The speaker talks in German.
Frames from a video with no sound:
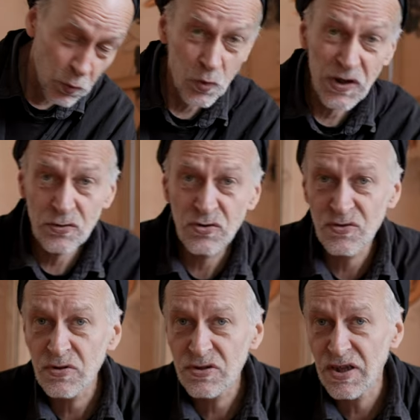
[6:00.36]
oder du
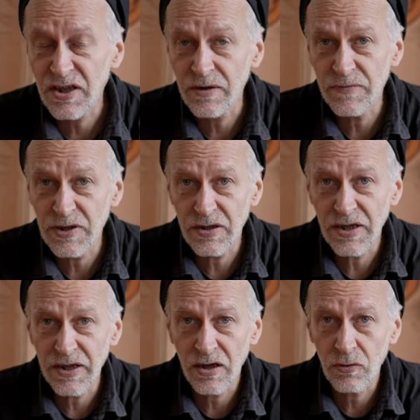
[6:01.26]
suchst dir eben einen
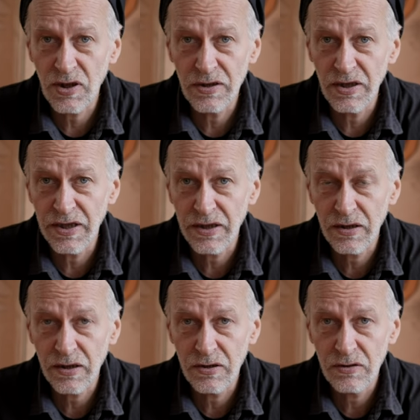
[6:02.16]
Lehrer oder eine
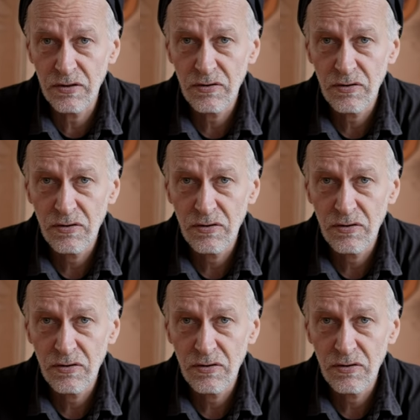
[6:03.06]
Lehrerin. Ne?